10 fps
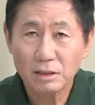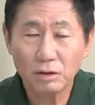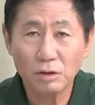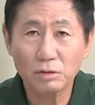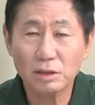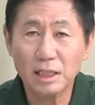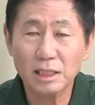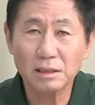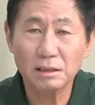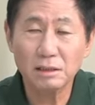
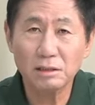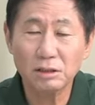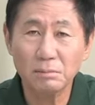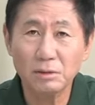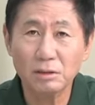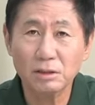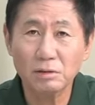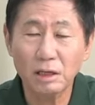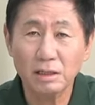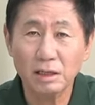여론조사에서 2천명
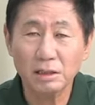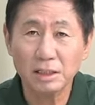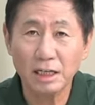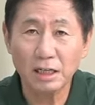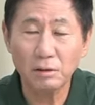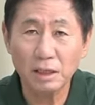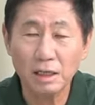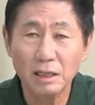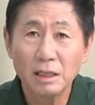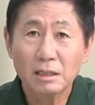증언한다는 걸 잘
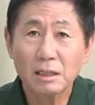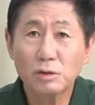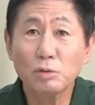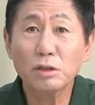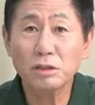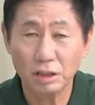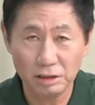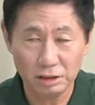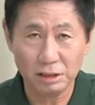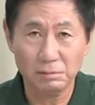나오니까 그게 총선
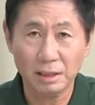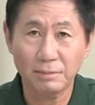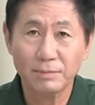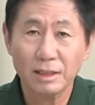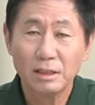전이었습니다.